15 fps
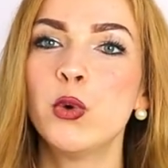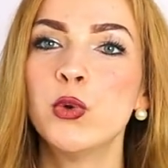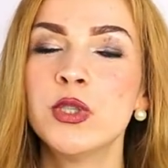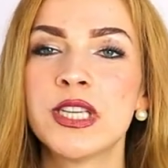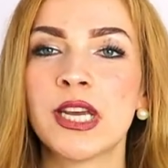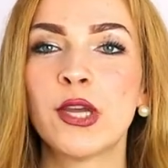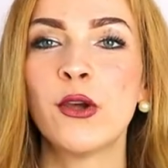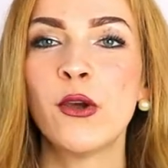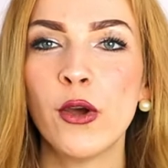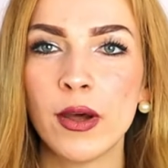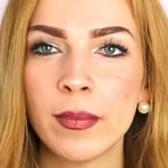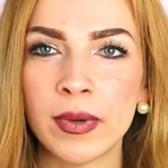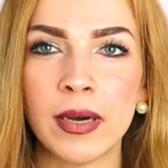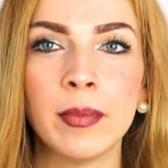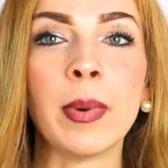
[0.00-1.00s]
Unser
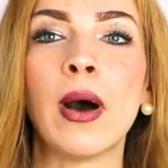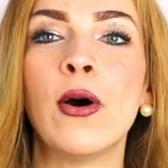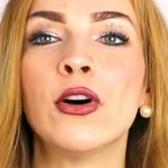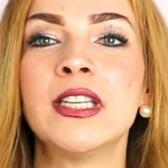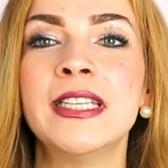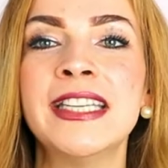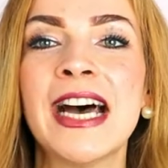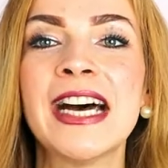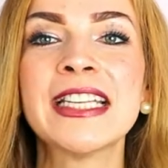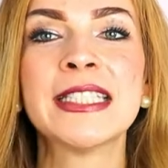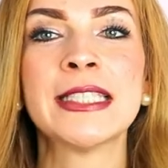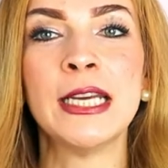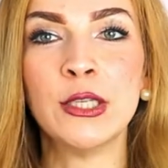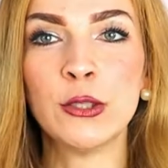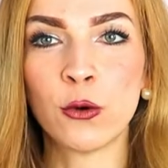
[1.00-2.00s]
Körper braucht
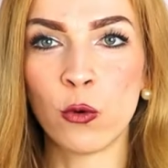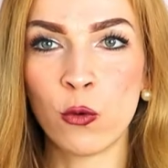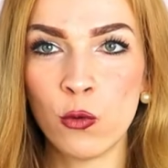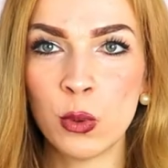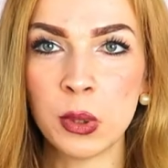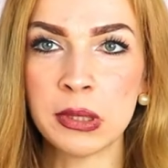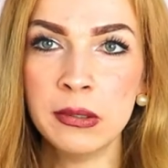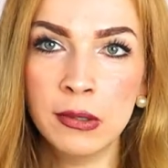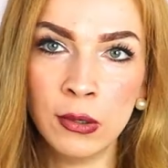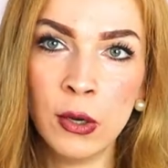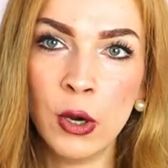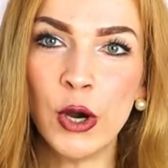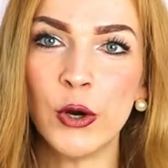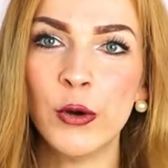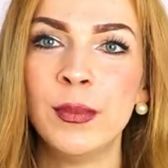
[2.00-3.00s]
nachts seine Ruhe,
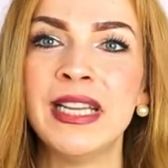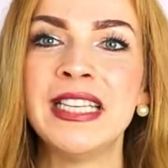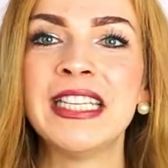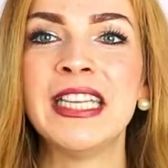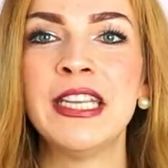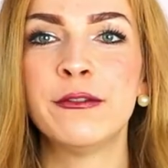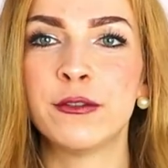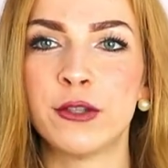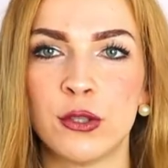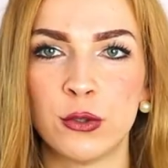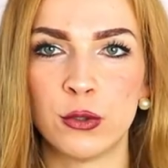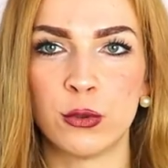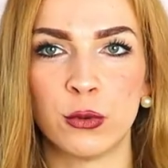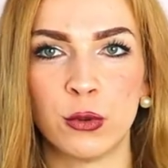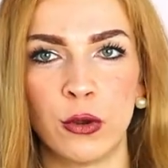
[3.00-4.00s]
um
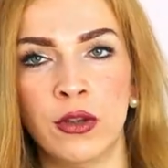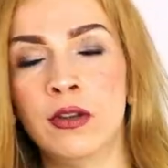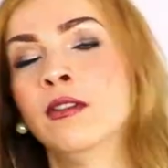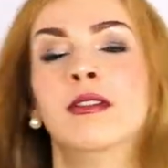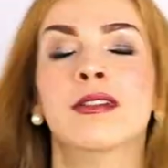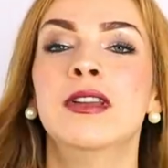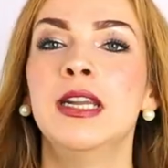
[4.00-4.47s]
entgiften zu können.